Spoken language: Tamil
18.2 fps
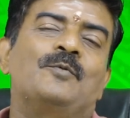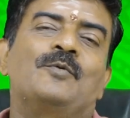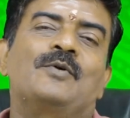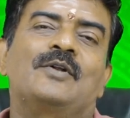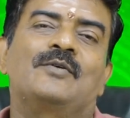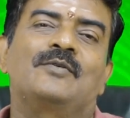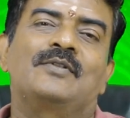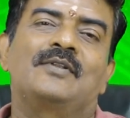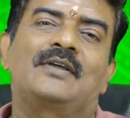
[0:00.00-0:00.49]

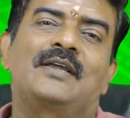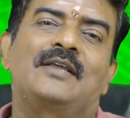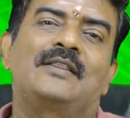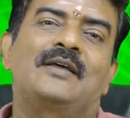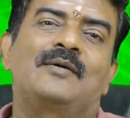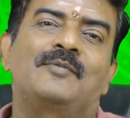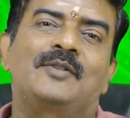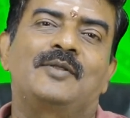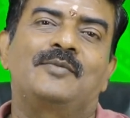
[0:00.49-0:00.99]
உங்களுக்கு வந்து
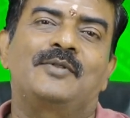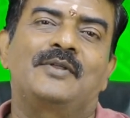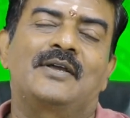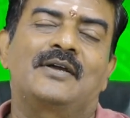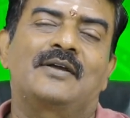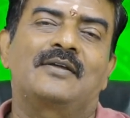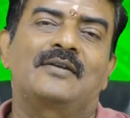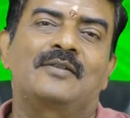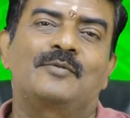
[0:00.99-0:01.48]
ஐந்தாம்
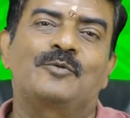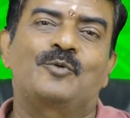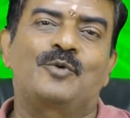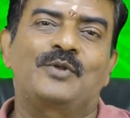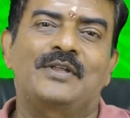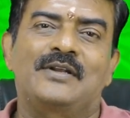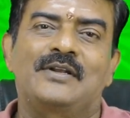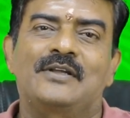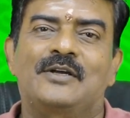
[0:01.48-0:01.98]
அதிபதியாக இருந்தால்
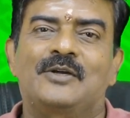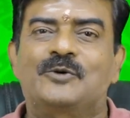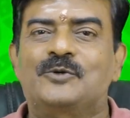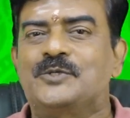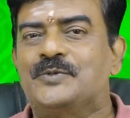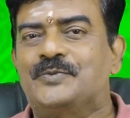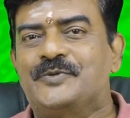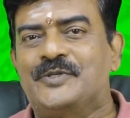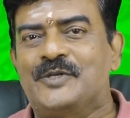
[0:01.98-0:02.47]
குழந்தைகளுக்காக
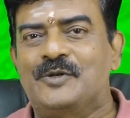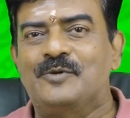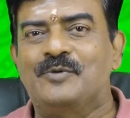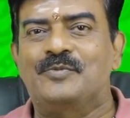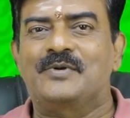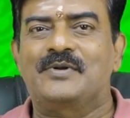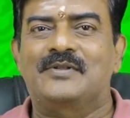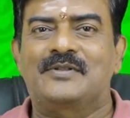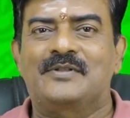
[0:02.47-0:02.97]
கொஞ்சம்
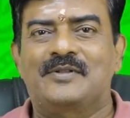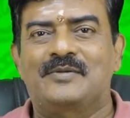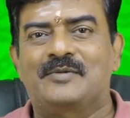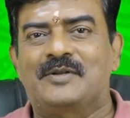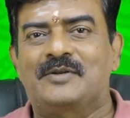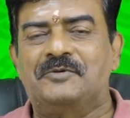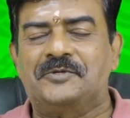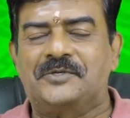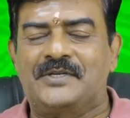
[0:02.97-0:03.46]
செலவு பண்ணுறது அந்த
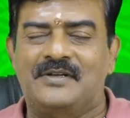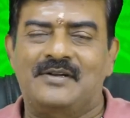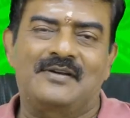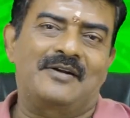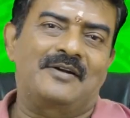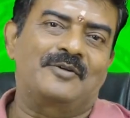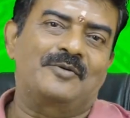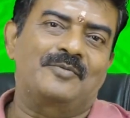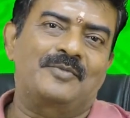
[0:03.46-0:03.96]
மாதிரி
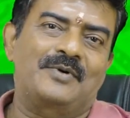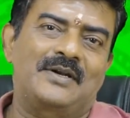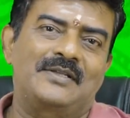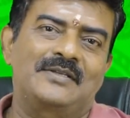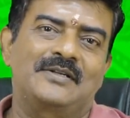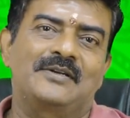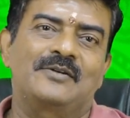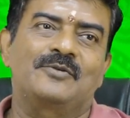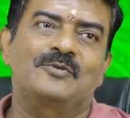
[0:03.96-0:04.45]
விஷயங்கள் நடக்கும்
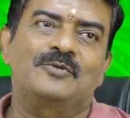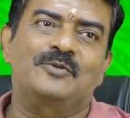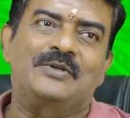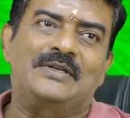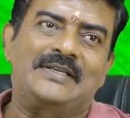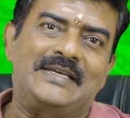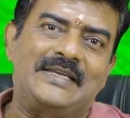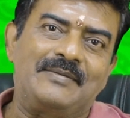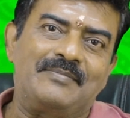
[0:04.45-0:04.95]
கலைஞர்களுக்கு
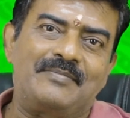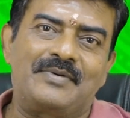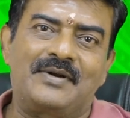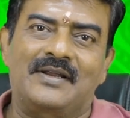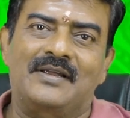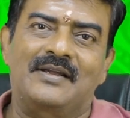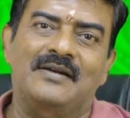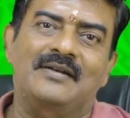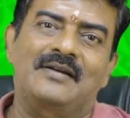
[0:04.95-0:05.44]
வந்து நிறைய
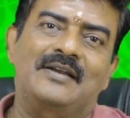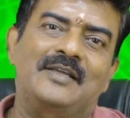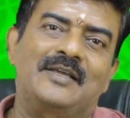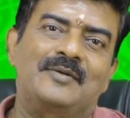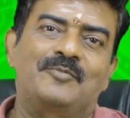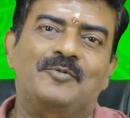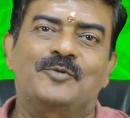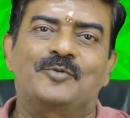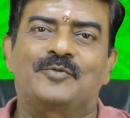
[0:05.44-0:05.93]
பிரயாணங்களை
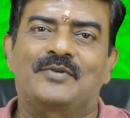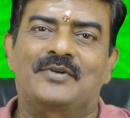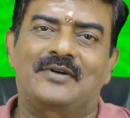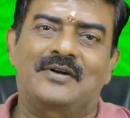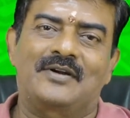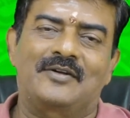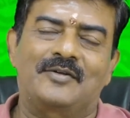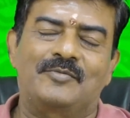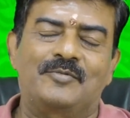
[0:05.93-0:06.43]

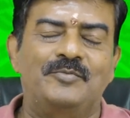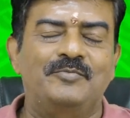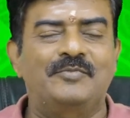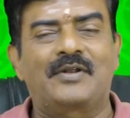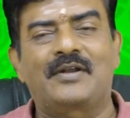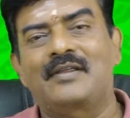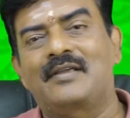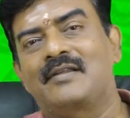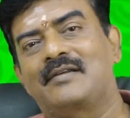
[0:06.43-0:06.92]
ஏற்படுத்துவதற்கான
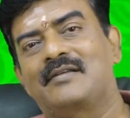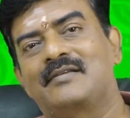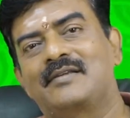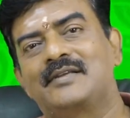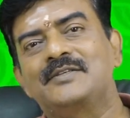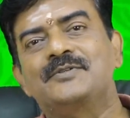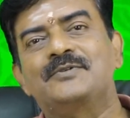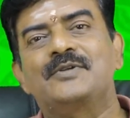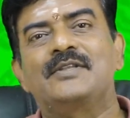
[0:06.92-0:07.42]
வாய்ப்பும் நிறையா
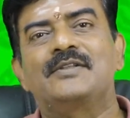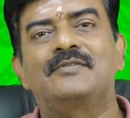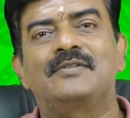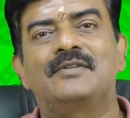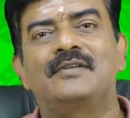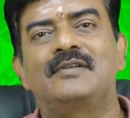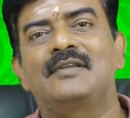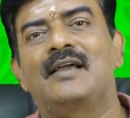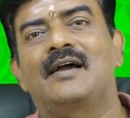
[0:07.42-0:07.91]
இருக்குங்க ஸோ இது
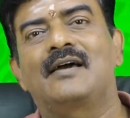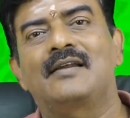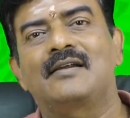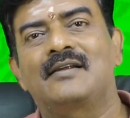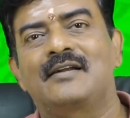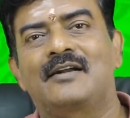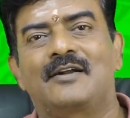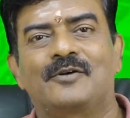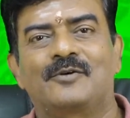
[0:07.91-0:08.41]
வந்து
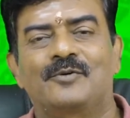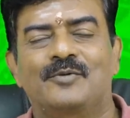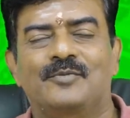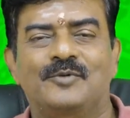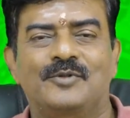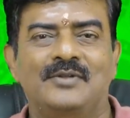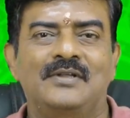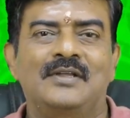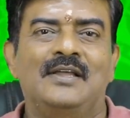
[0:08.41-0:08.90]
யாருக்கு
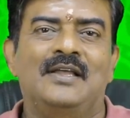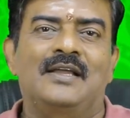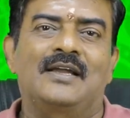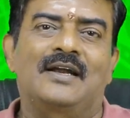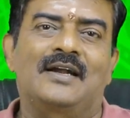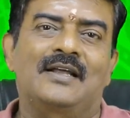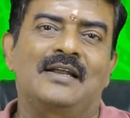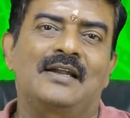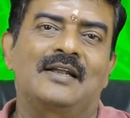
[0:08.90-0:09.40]
நடக்கணும் போது
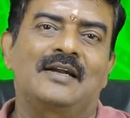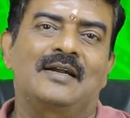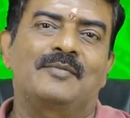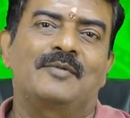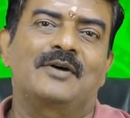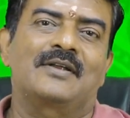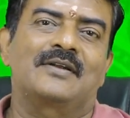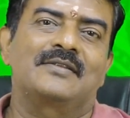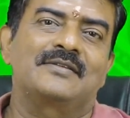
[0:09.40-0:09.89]
கடக
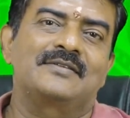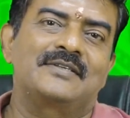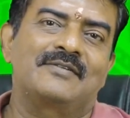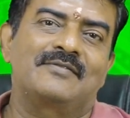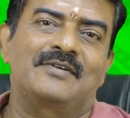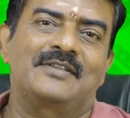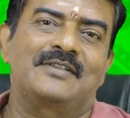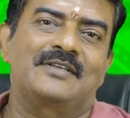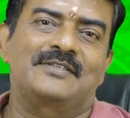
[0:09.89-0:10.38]
லக்னமாக இருந்து
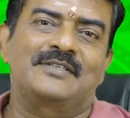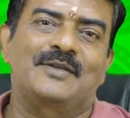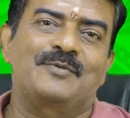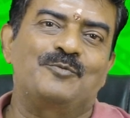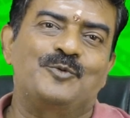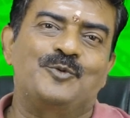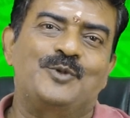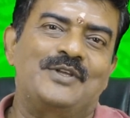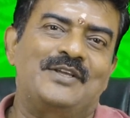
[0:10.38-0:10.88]
செவ்வாய் திசை
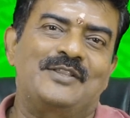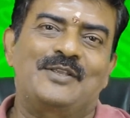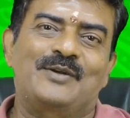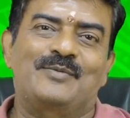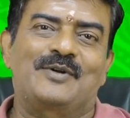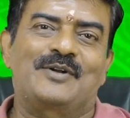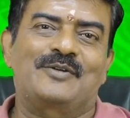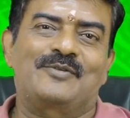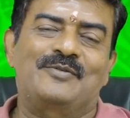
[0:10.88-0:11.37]
புத்தி
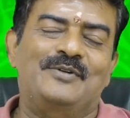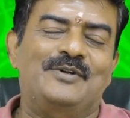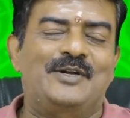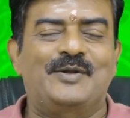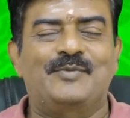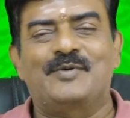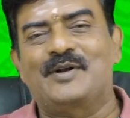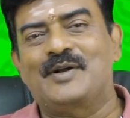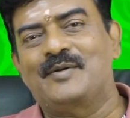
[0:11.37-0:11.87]
அந்தரம் நடக்கணும்
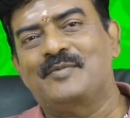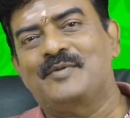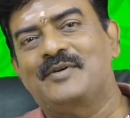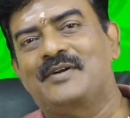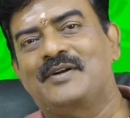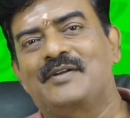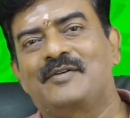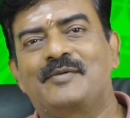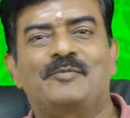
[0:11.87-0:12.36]
கண்டிப்பாக
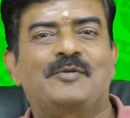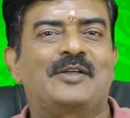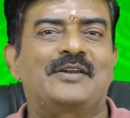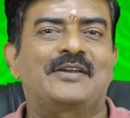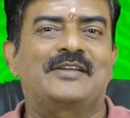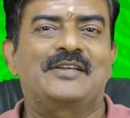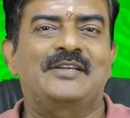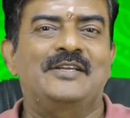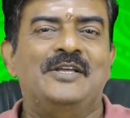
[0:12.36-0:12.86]
நடப்பதற்கான வாய்ப்பெலாம்
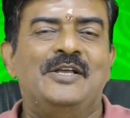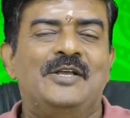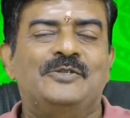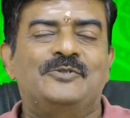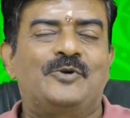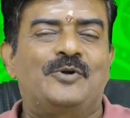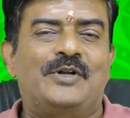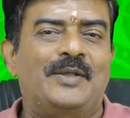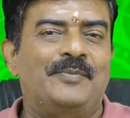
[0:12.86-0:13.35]

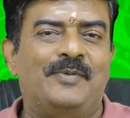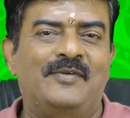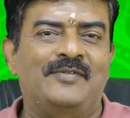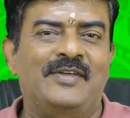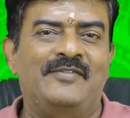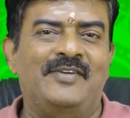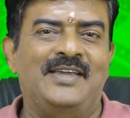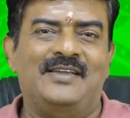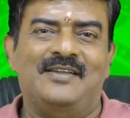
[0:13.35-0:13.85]
இருக்குது ஸோ டிப்
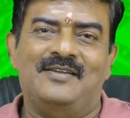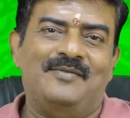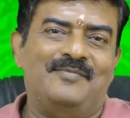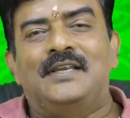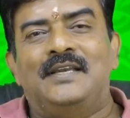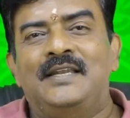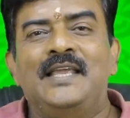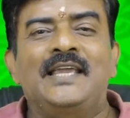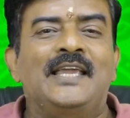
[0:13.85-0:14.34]
ஆஃப் த வீக்
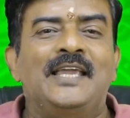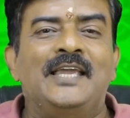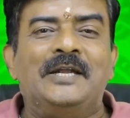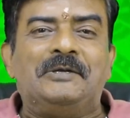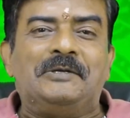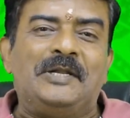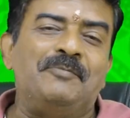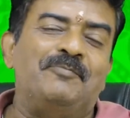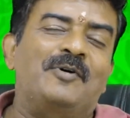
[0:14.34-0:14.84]
இன்றைக்கி
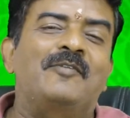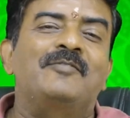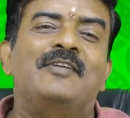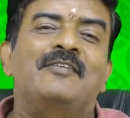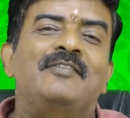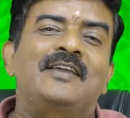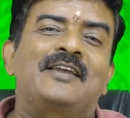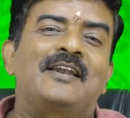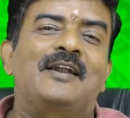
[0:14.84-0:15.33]
டிப் ஆஃப்
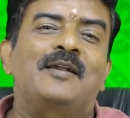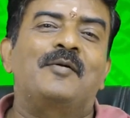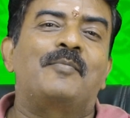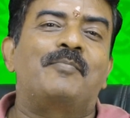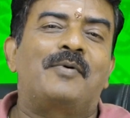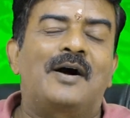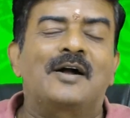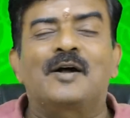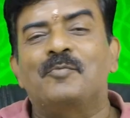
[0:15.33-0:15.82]
த வீக்கில்
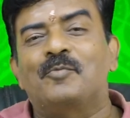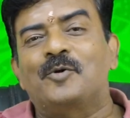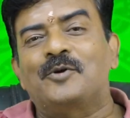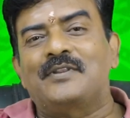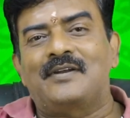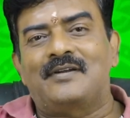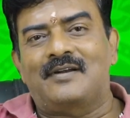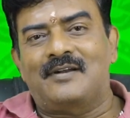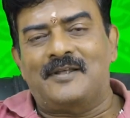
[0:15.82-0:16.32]
நம்ம பார்க்க
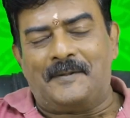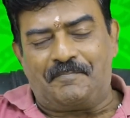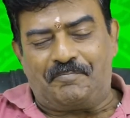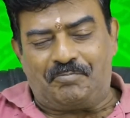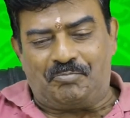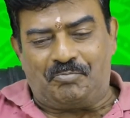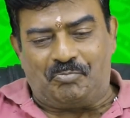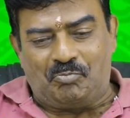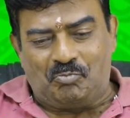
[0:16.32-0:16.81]
போகிறது என்னென்னா
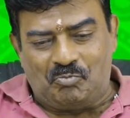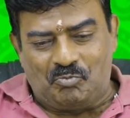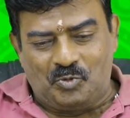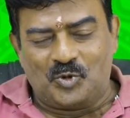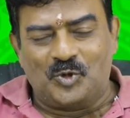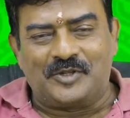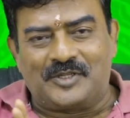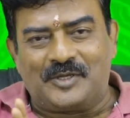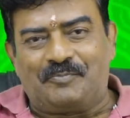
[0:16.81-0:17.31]

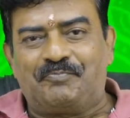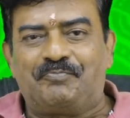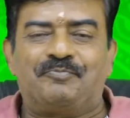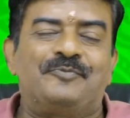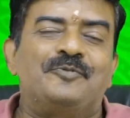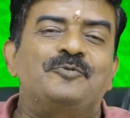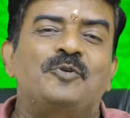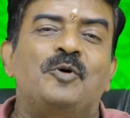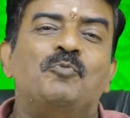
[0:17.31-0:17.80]
முகூர்த்தம்
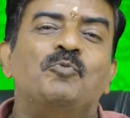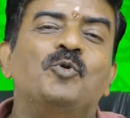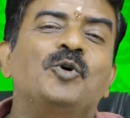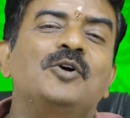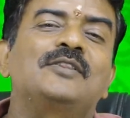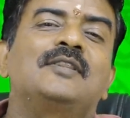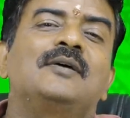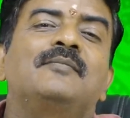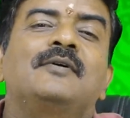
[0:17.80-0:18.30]
ஸோ
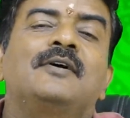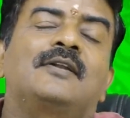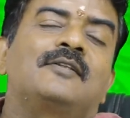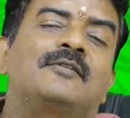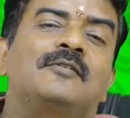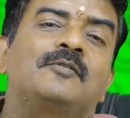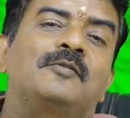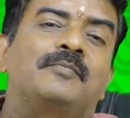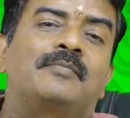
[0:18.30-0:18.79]

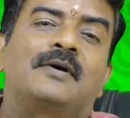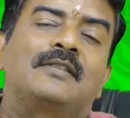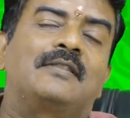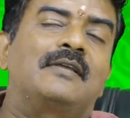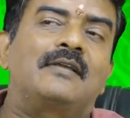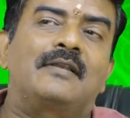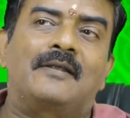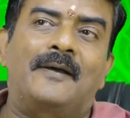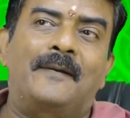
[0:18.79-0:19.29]
முகூர்த்தம்ங்கிறது வந்து
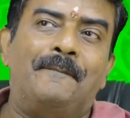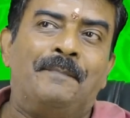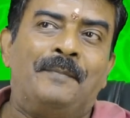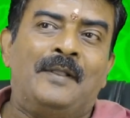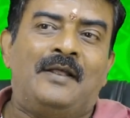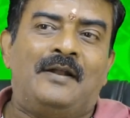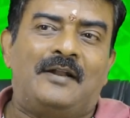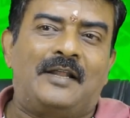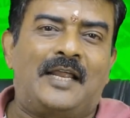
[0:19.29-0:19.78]
பார்த்தீங்கன்னா
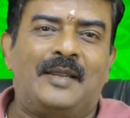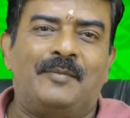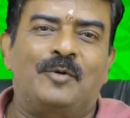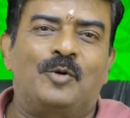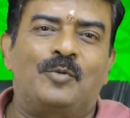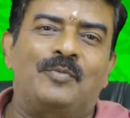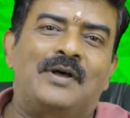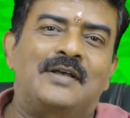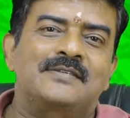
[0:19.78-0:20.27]
நிறைய
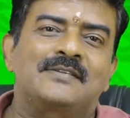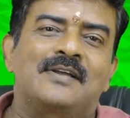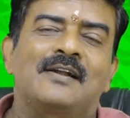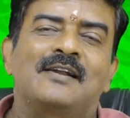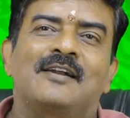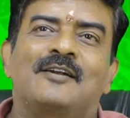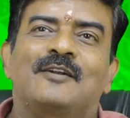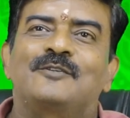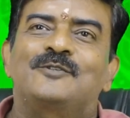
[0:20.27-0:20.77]
பேர் ரொம்ப
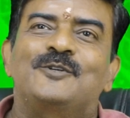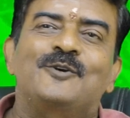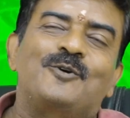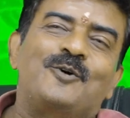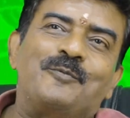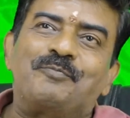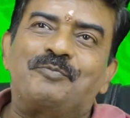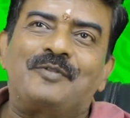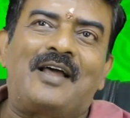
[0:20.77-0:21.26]
அசால்ட்டாக
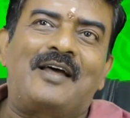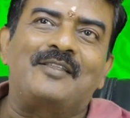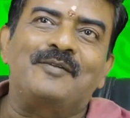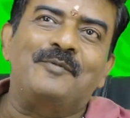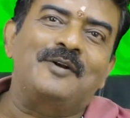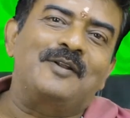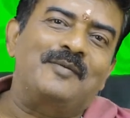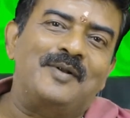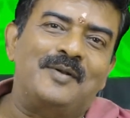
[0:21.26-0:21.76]
வச்சுக்கிறோம் அது
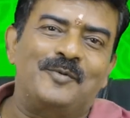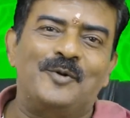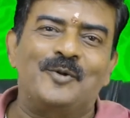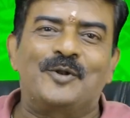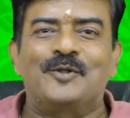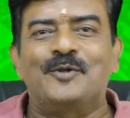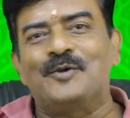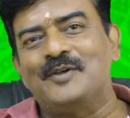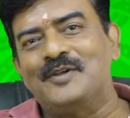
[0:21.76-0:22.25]
மட்டும் இல்லாமல்
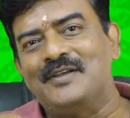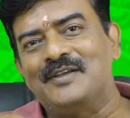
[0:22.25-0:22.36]
ஒரு